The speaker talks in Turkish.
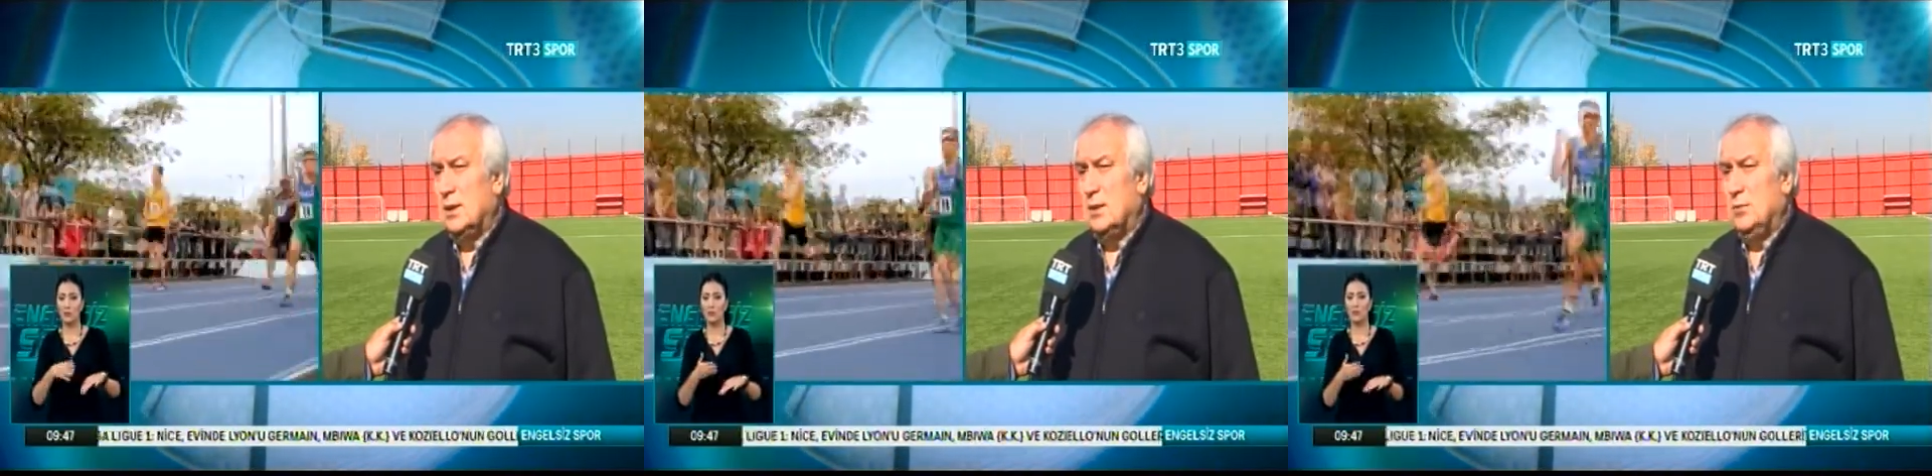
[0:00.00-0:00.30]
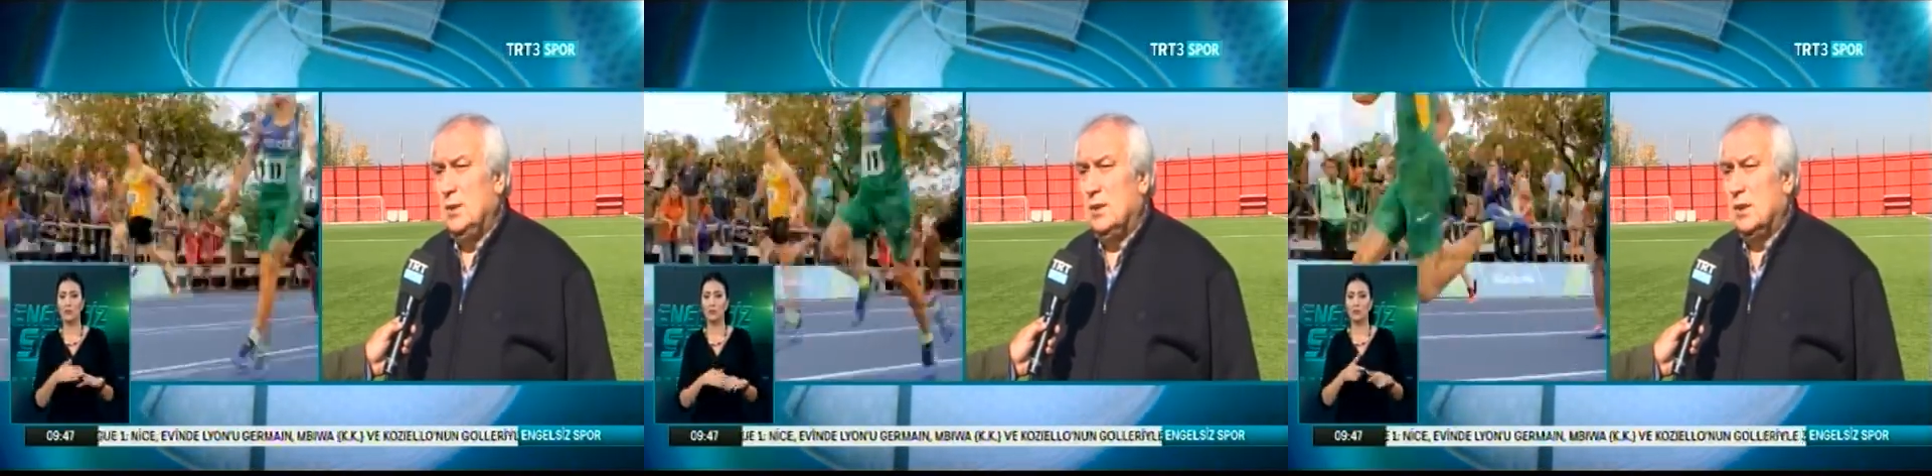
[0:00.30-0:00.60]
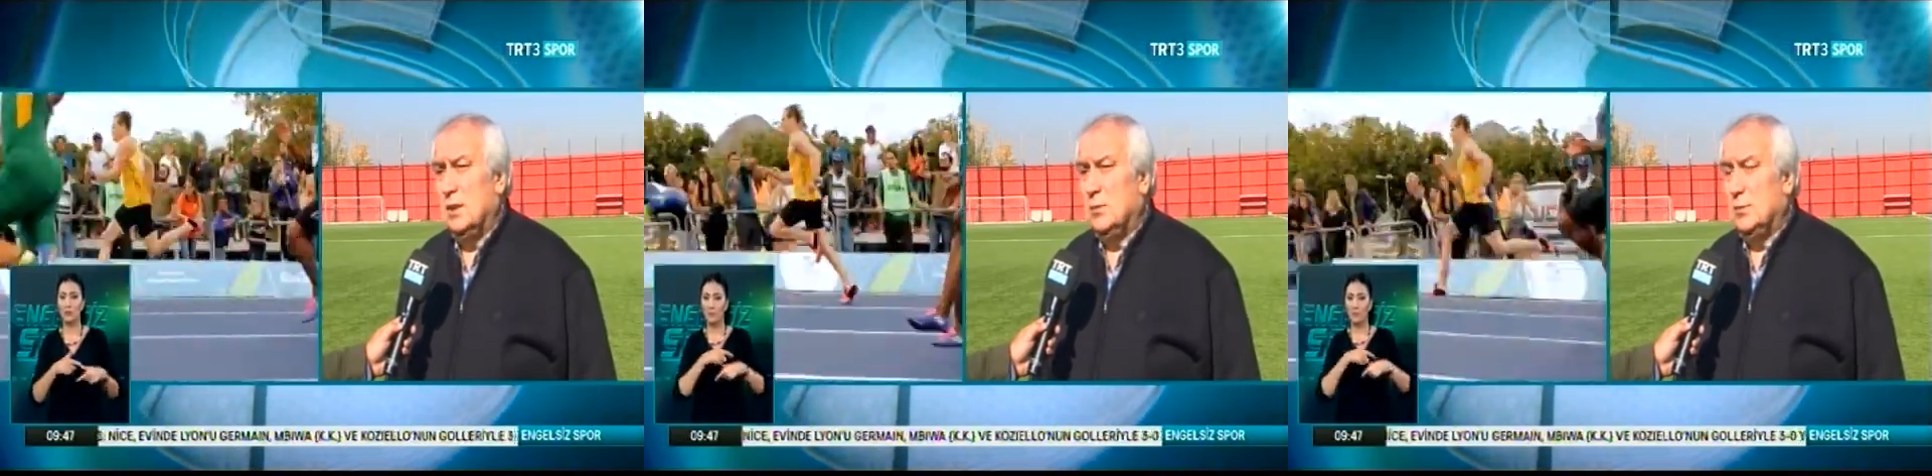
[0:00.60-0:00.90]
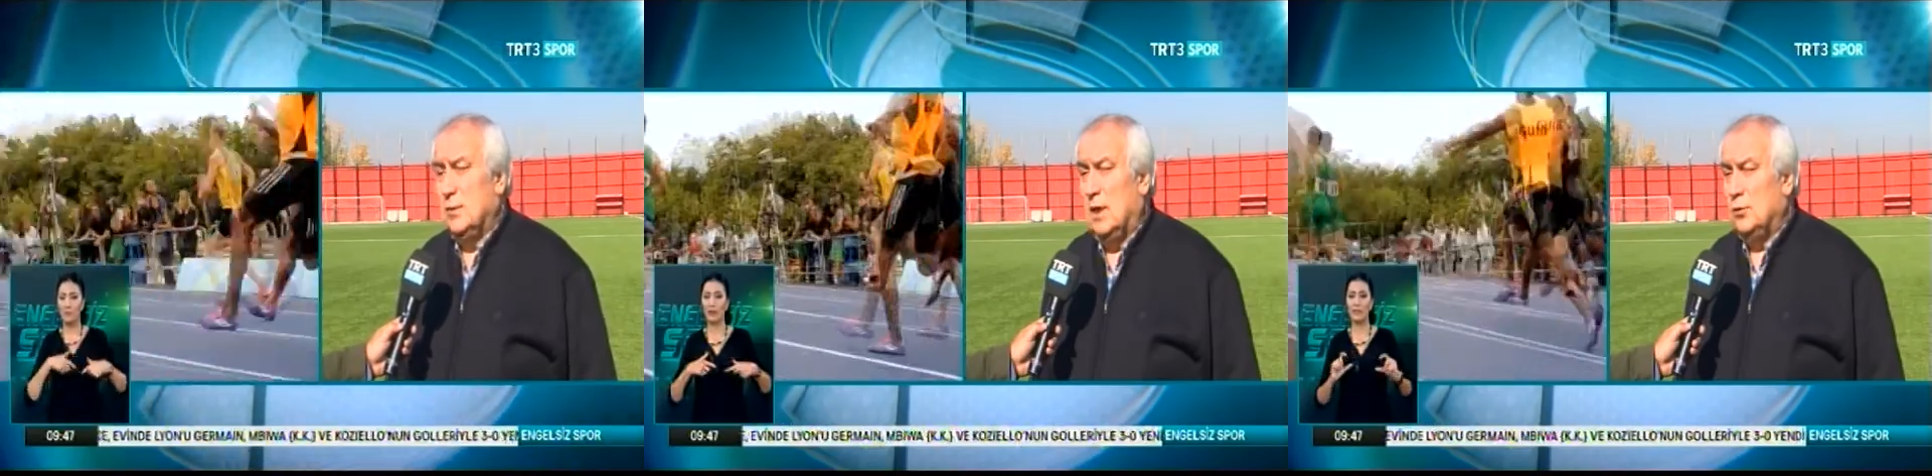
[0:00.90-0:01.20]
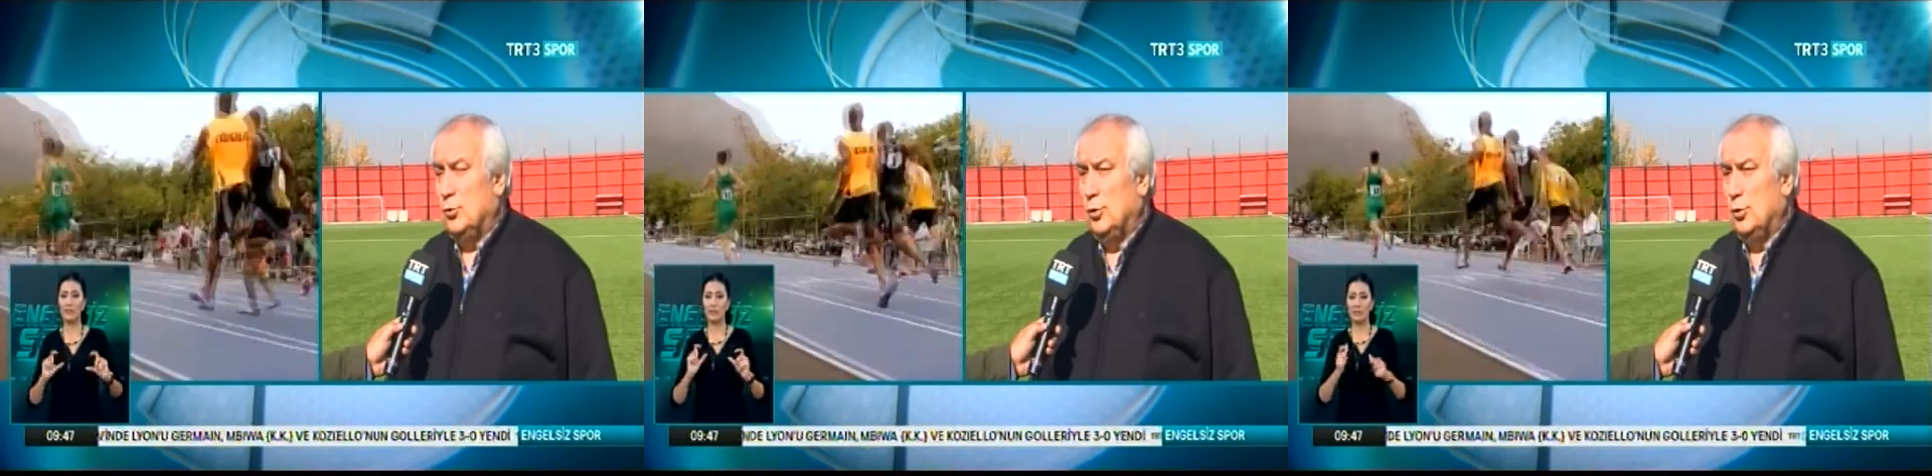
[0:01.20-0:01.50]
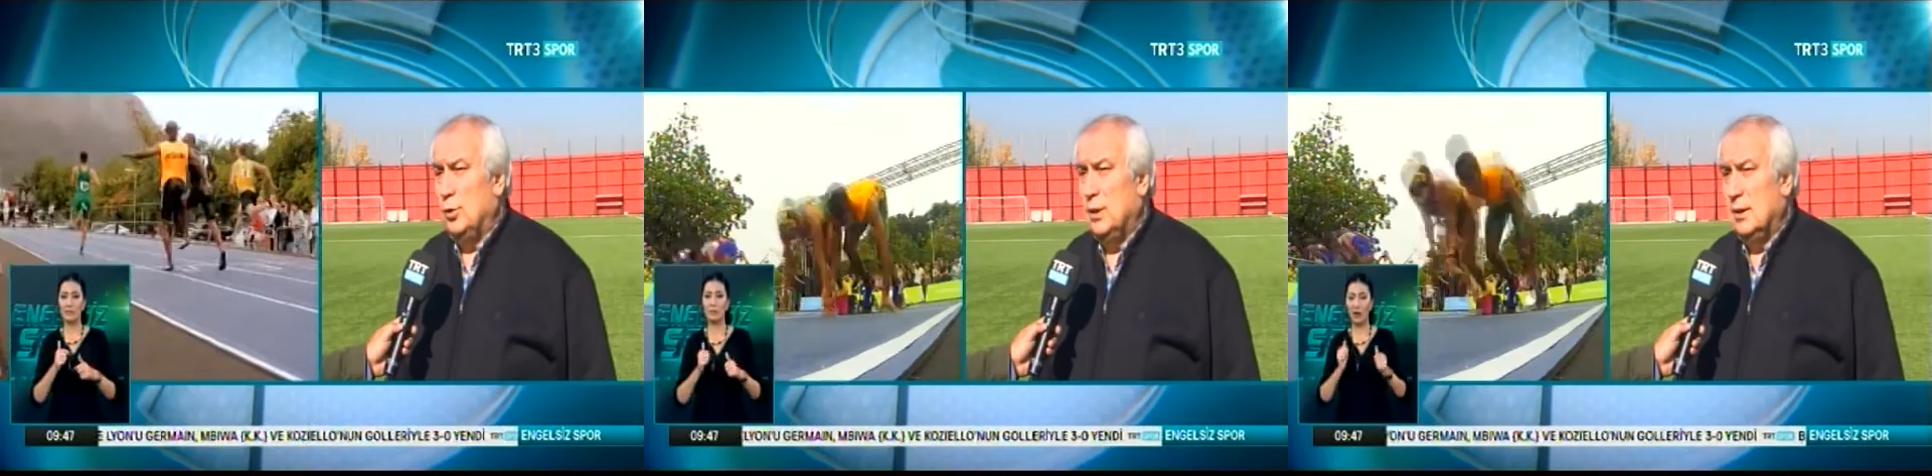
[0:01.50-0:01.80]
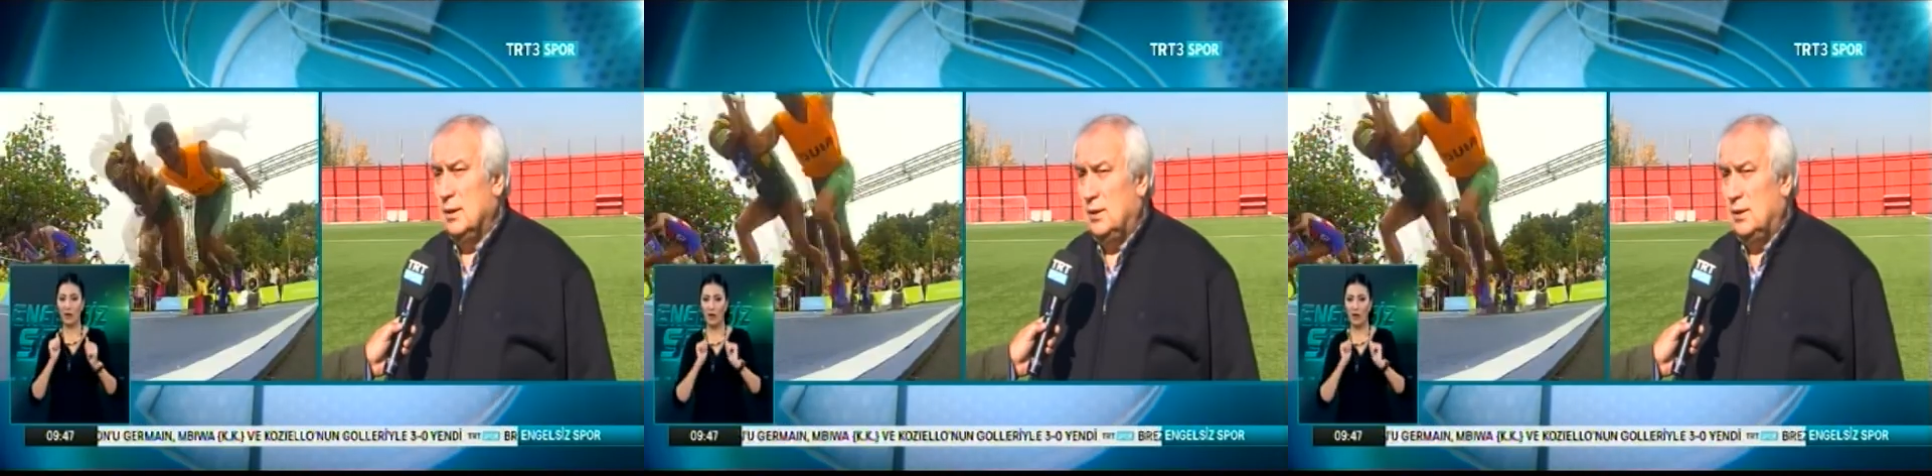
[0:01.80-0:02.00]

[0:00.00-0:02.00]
milli takım antrenörleri,